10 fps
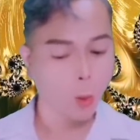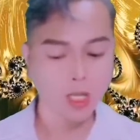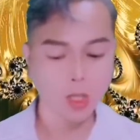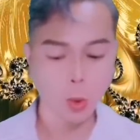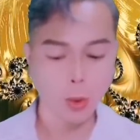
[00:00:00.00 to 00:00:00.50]

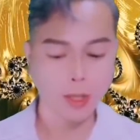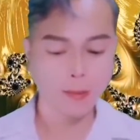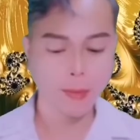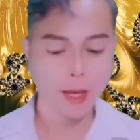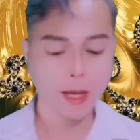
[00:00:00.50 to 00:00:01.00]
Ân Lang
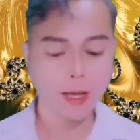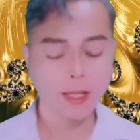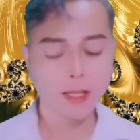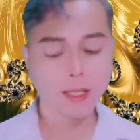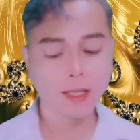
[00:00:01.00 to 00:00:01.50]
Qua
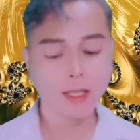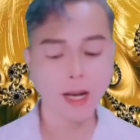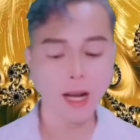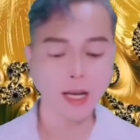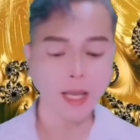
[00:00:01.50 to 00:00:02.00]
hít hà
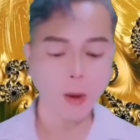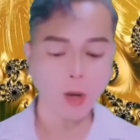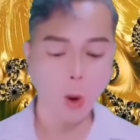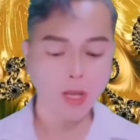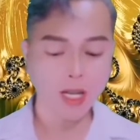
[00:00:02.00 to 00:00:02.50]
cánh tay của
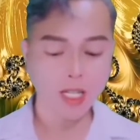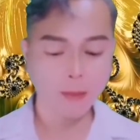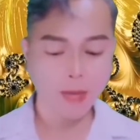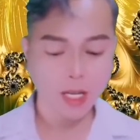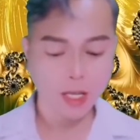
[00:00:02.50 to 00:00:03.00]
mình,
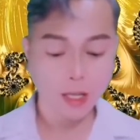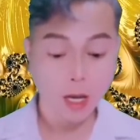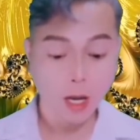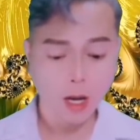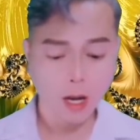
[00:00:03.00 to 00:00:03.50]

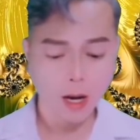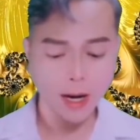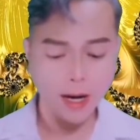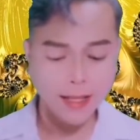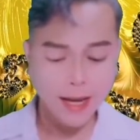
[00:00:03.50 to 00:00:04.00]
ngay sau
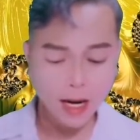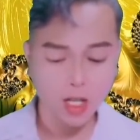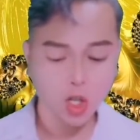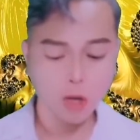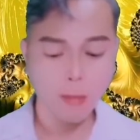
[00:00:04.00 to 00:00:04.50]
đó
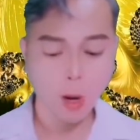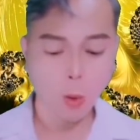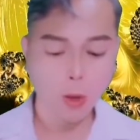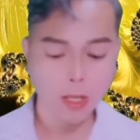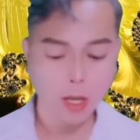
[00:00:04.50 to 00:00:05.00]
đem Ôn
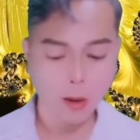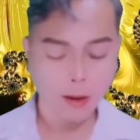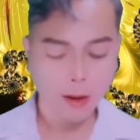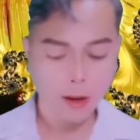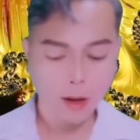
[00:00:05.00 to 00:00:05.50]
Dương ôm
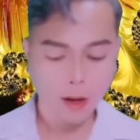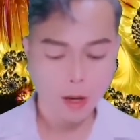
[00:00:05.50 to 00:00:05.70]
chặt hơn.